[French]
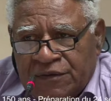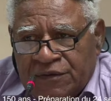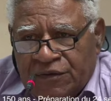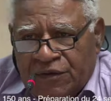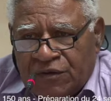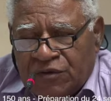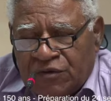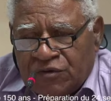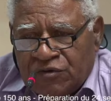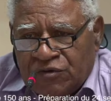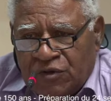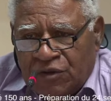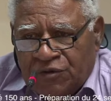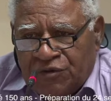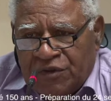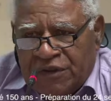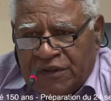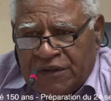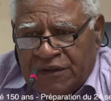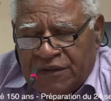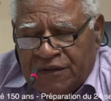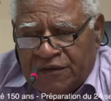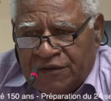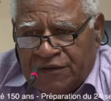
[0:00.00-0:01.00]
Donc
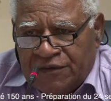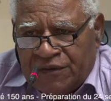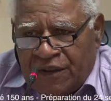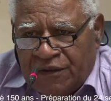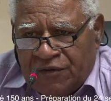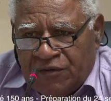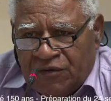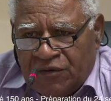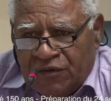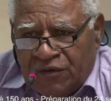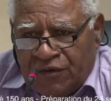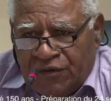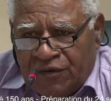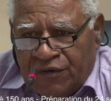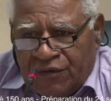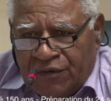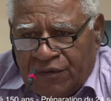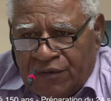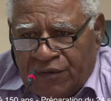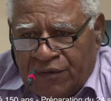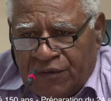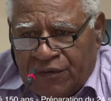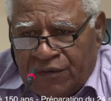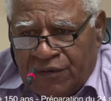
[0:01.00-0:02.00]
aujourd'hui, quand,
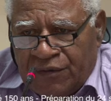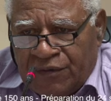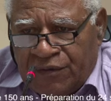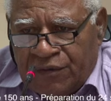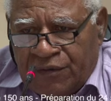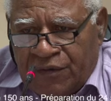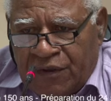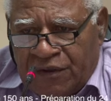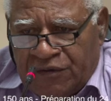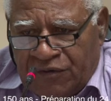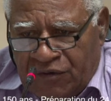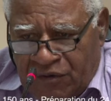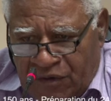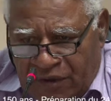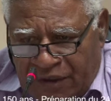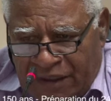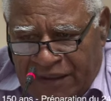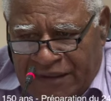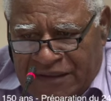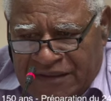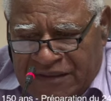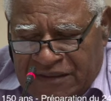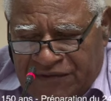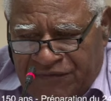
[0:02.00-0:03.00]
on, quand on
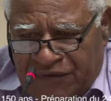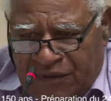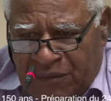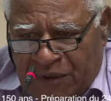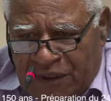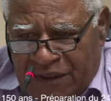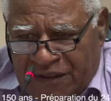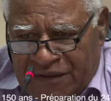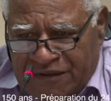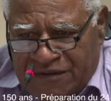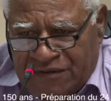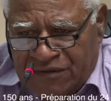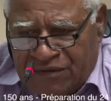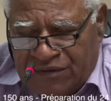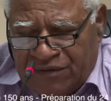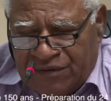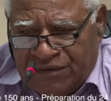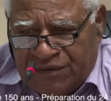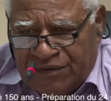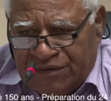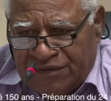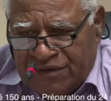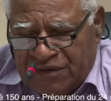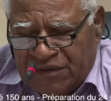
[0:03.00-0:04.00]
regarde les événements qui
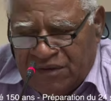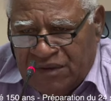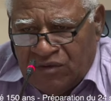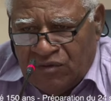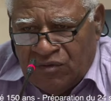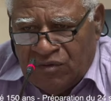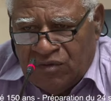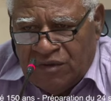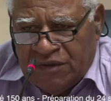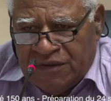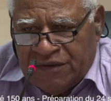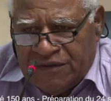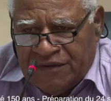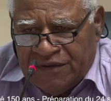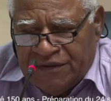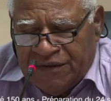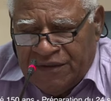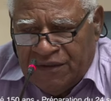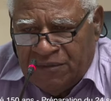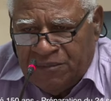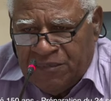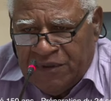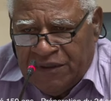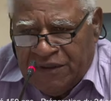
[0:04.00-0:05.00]
se, déroulent ici
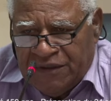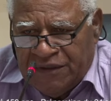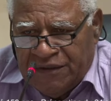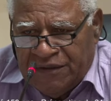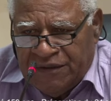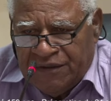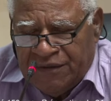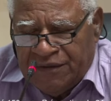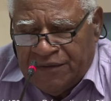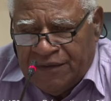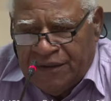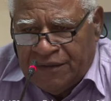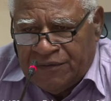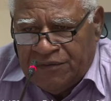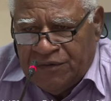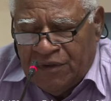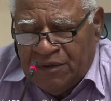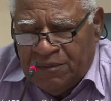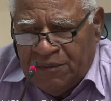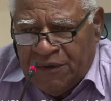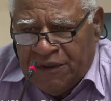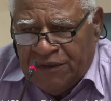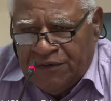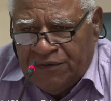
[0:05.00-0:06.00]
dans le pays
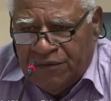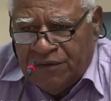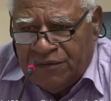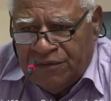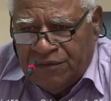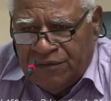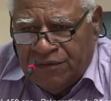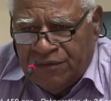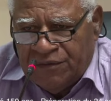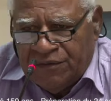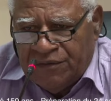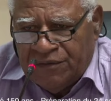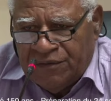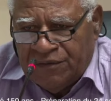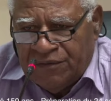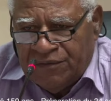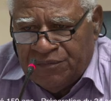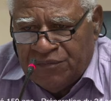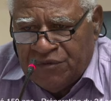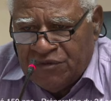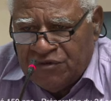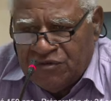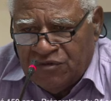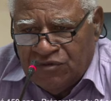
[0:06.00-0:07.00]
actuellement, donc, euh, on
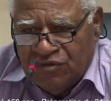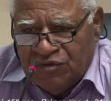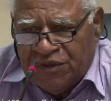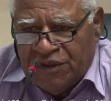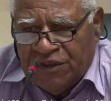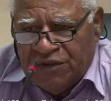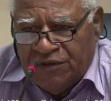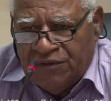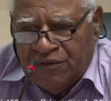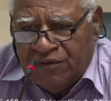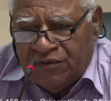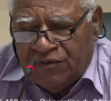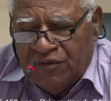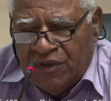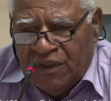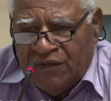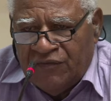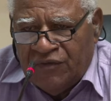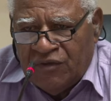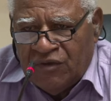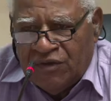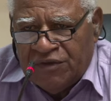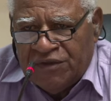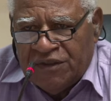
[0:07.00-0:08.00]
peut se douter donc, de
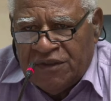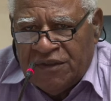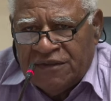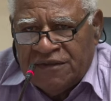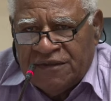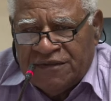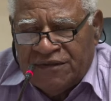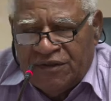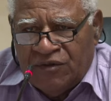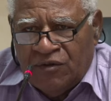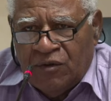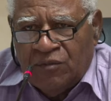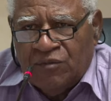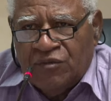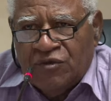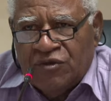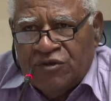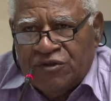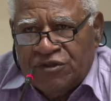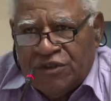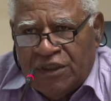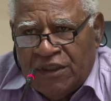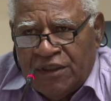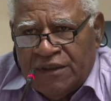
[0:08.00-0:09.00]
la volonté d'un certain nombre
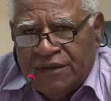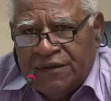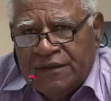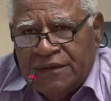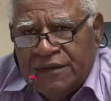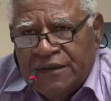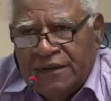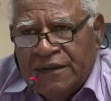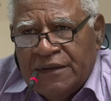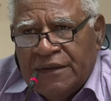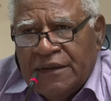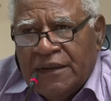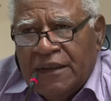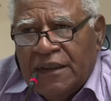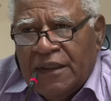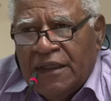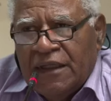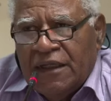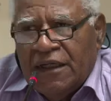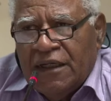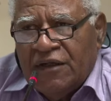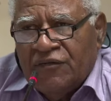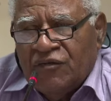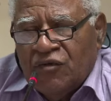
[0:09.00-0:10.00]
de gens
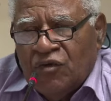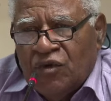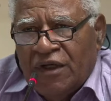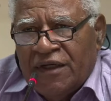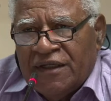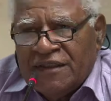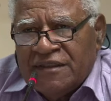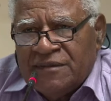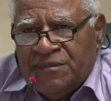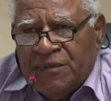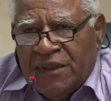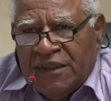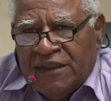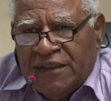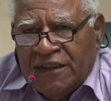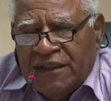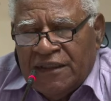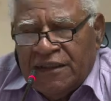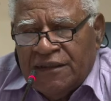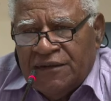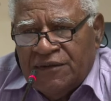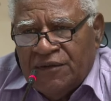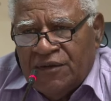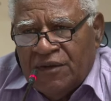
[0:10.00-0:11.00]
à vouloir
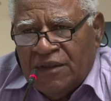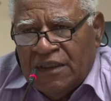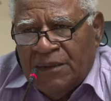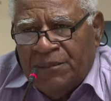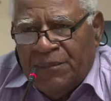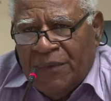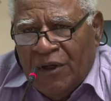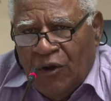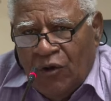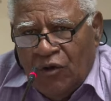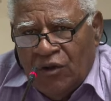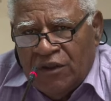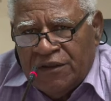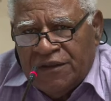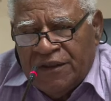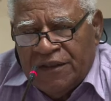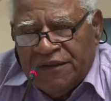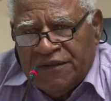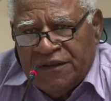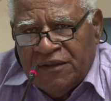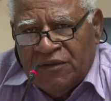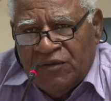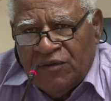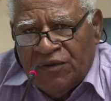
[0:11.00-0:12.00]
respecter donc, la parole qui
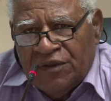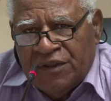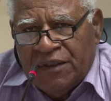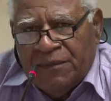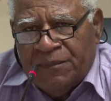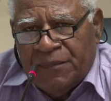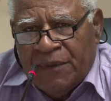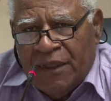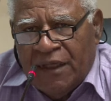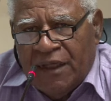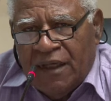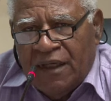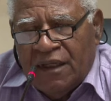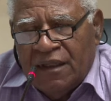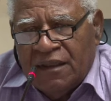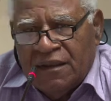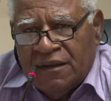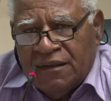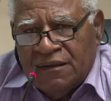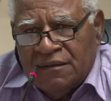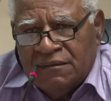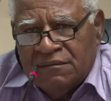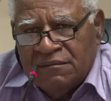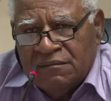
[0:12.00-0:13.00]
a été donnée
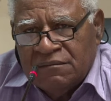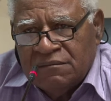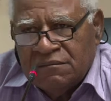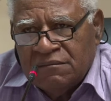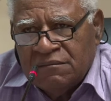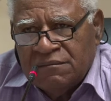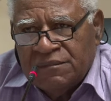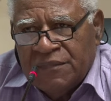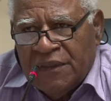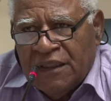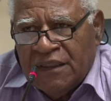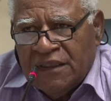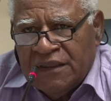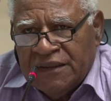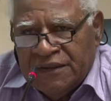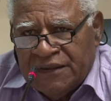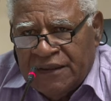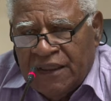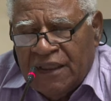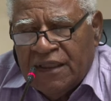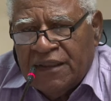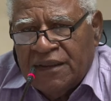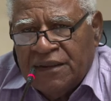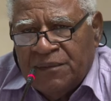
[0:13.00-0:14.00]
par, par
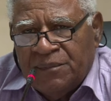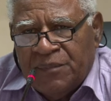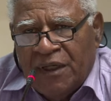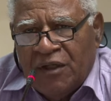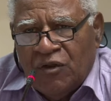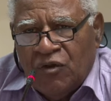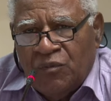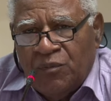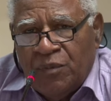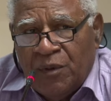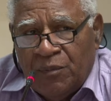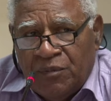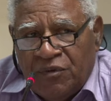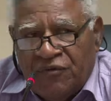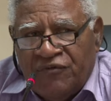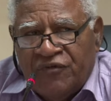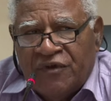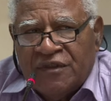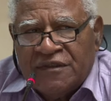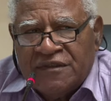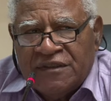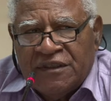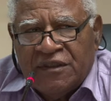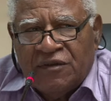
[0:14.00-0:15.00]
l'État et par le peuple
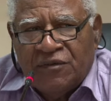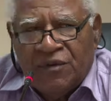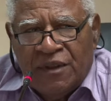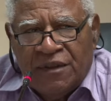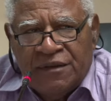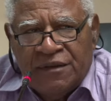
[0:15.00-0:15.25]
français.